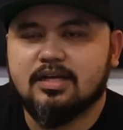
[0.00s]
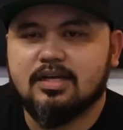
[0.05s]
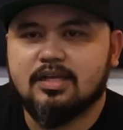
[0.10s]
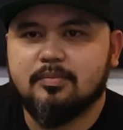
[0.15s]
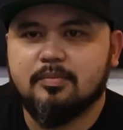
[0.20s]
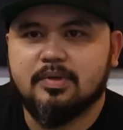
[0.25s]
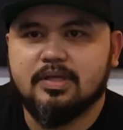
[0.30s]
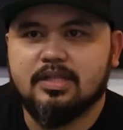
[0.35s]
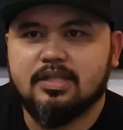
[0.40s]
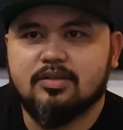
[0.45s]
I
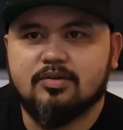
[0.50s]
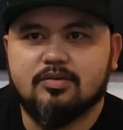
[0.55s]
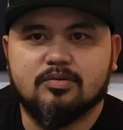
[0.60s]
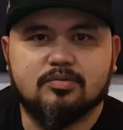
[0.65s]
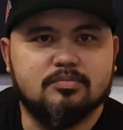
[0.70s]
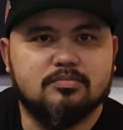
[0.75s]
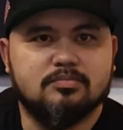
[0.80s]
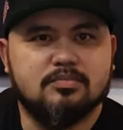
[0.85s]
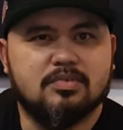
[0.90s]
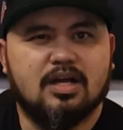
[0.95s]
mean, yung
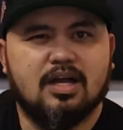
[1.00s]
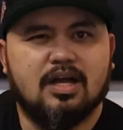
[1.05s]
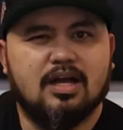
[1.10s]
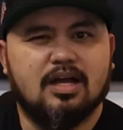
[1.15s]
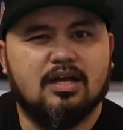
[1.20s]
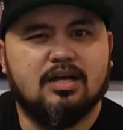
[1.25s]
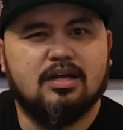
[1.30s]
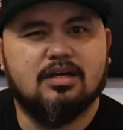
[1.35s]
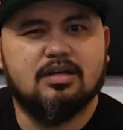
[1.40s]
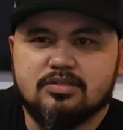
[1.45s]

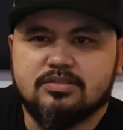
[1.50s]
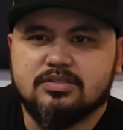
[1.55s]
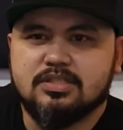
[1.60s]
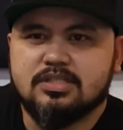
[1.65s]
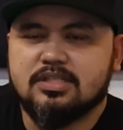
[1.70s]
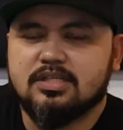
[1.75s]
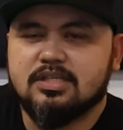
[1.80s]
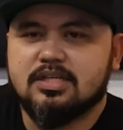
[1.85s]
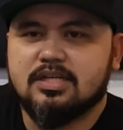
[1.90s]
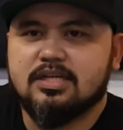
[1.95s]
mga yung
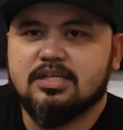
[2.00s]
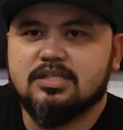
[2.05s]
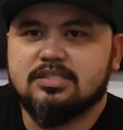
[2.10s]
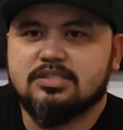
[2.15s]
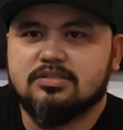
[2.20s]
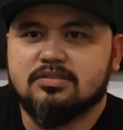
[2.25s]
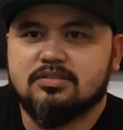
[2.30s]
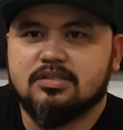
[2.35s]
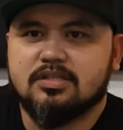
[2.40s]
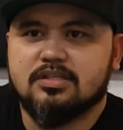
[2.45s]

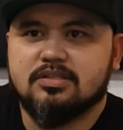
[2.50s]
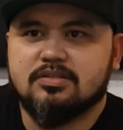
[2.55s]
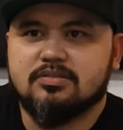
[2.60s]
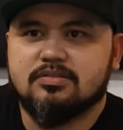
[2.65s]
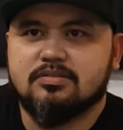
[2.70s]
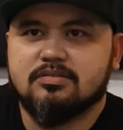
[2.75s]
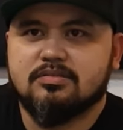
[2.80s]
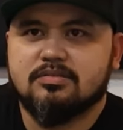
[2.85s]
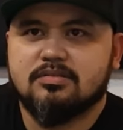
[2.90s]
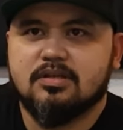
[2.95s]
generation niya ngayon.